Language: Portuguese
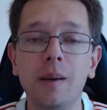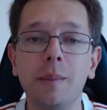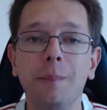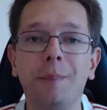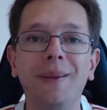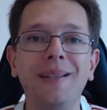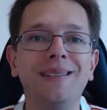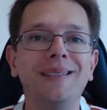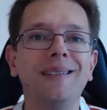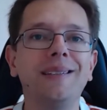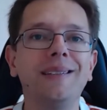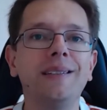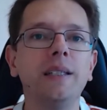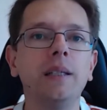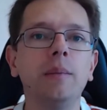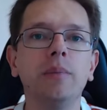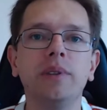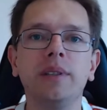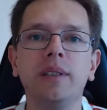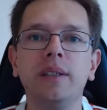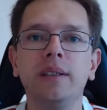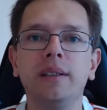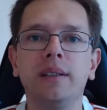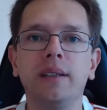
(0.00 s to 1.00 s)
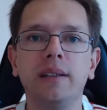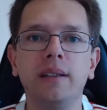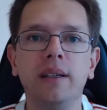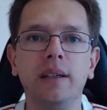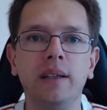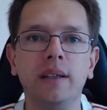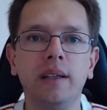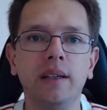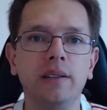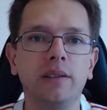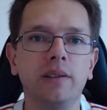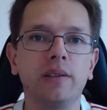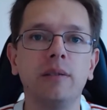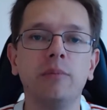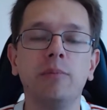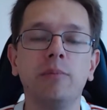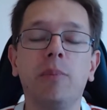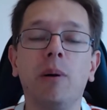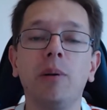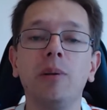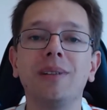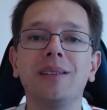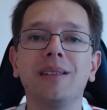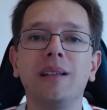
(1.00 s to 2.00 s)
Precisamos entender isso. São
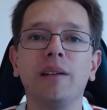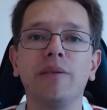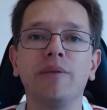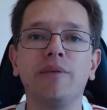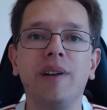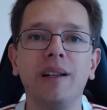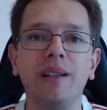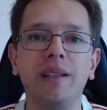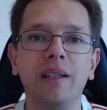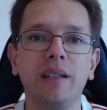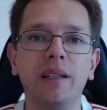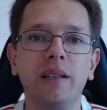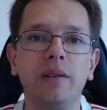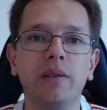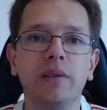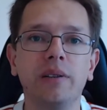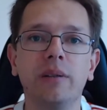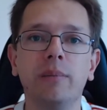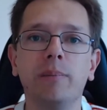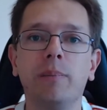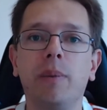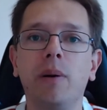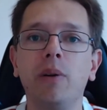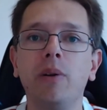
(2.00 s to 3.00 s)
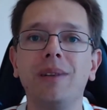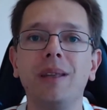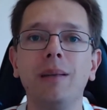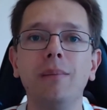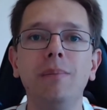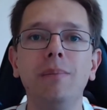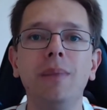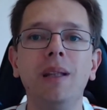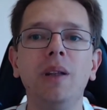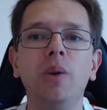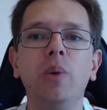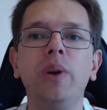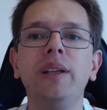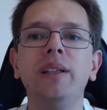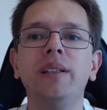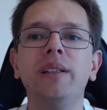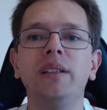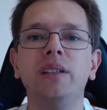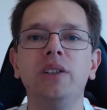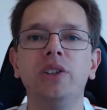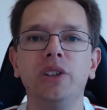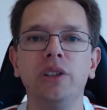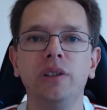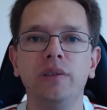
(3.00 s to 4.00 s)
Paulo está falido. São Paulo tem milhões
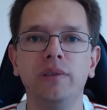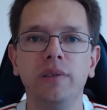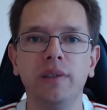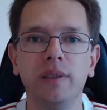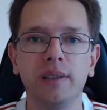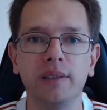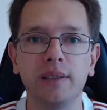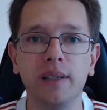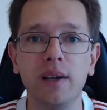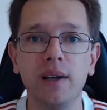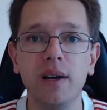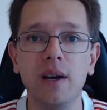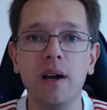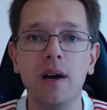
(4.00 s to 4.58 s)
em dívidas.